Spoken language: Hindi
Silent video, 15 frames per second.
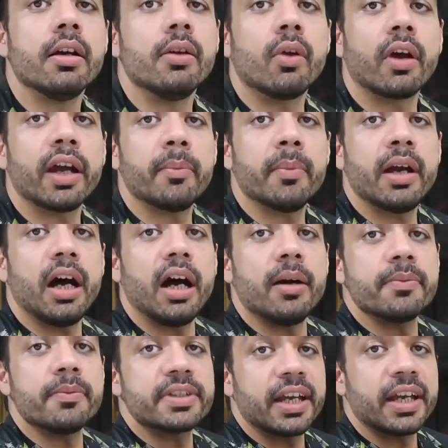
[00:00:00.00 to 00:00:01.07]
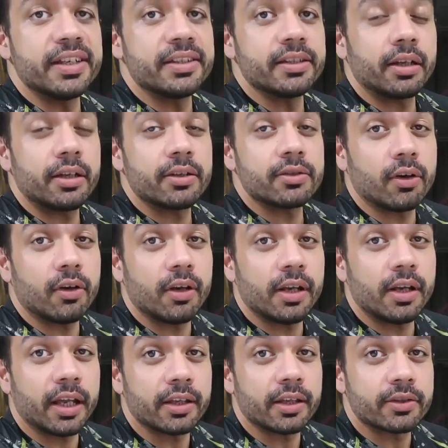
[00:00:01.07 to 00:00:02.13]
सो बाय दिस वीडियो क्या हम
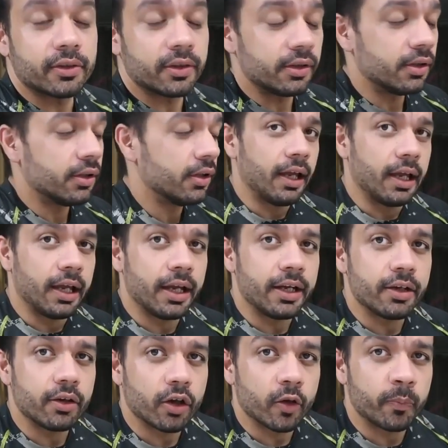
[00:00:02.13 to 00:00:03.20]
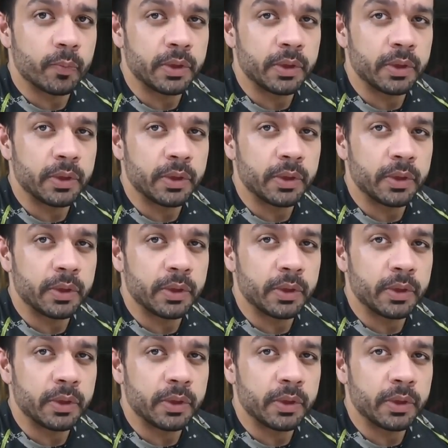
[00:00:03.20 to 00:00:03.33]
ये समझें कि ही इज